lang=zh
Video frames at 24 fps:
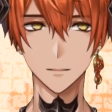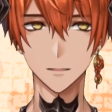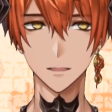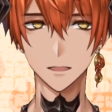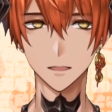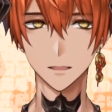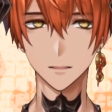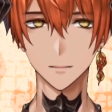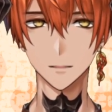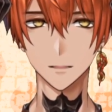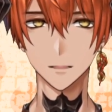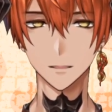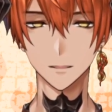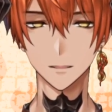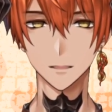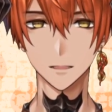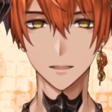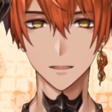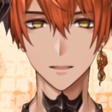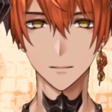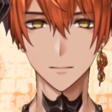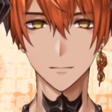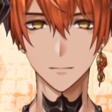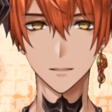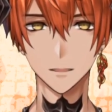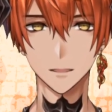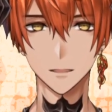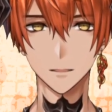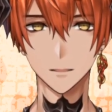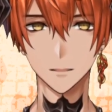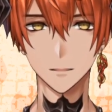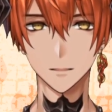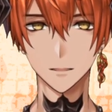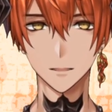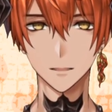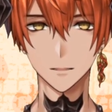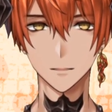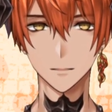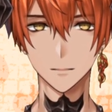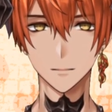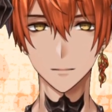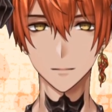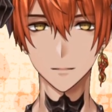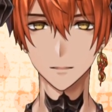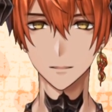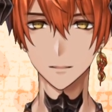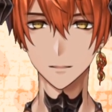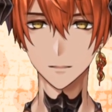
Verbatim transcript: 那最后一个 VTuber。